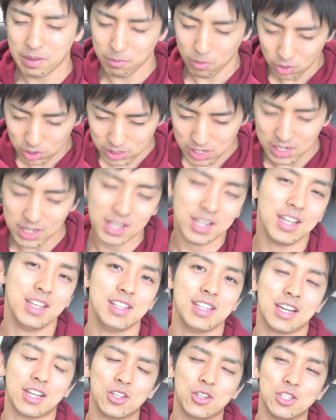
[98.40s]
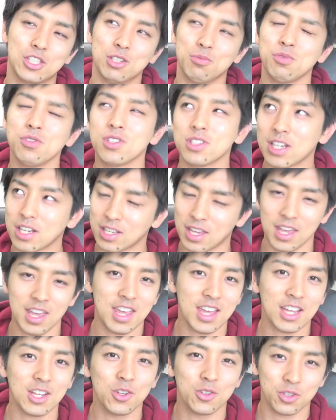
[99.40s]
まあ、申し訳ないんだけど、自分が現
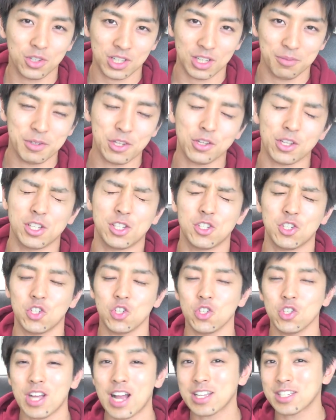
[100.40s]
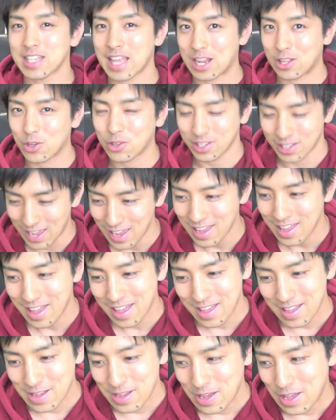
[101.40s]
役の時、まあ、特に中学生の時ね、
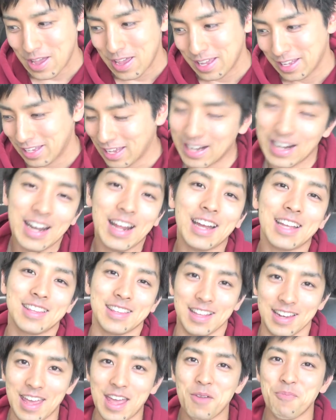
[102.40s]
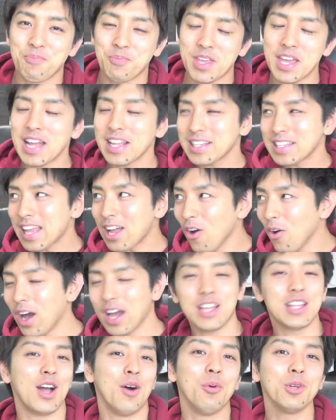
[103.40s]
やらなかったね。やった方
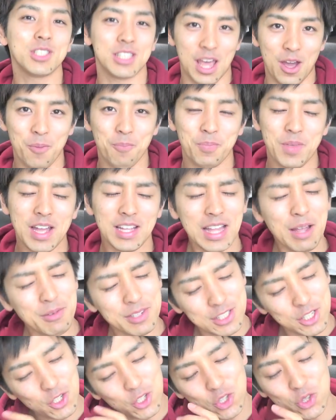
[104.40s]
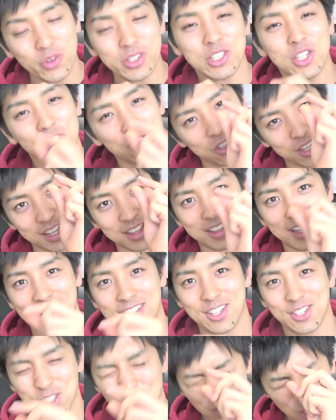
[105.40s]
がいいと思ってたよ。いや、多分ちょっと、ちょっとやった、
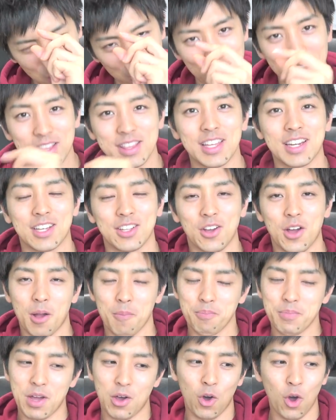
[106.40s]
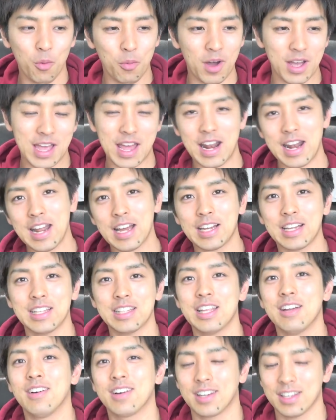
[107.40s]
ちょっとやったけど、ほぼやらな
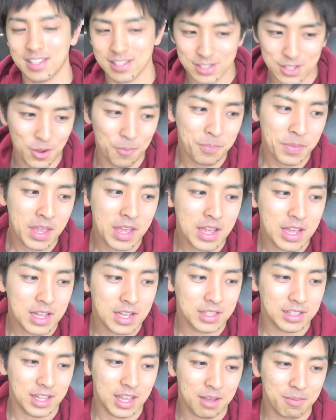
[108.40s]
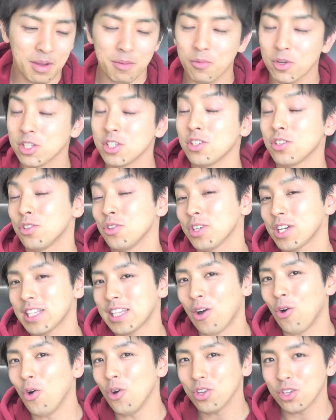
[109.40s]
かったわけですよ。で、まあ、もちろんそういう
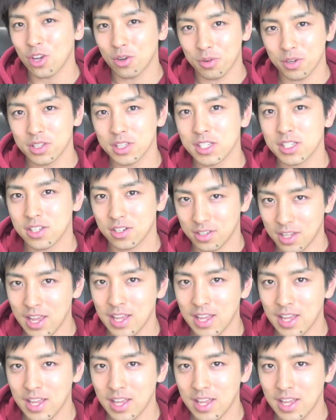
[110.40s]
方多いと思うんですよ